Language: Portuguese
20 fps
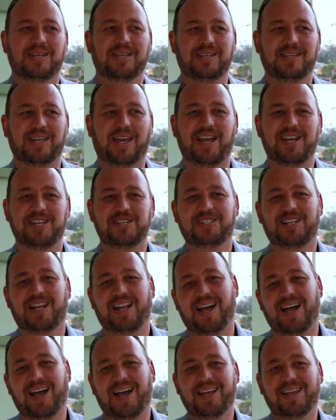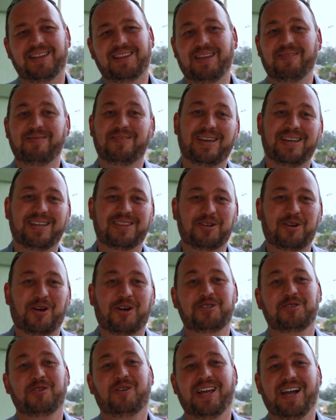E aí lá teve a
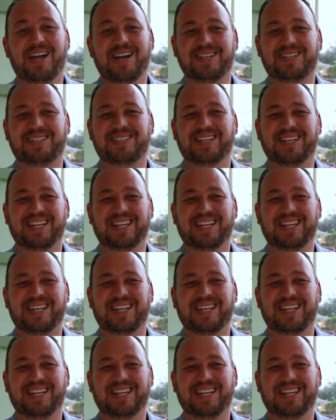troca de olhares.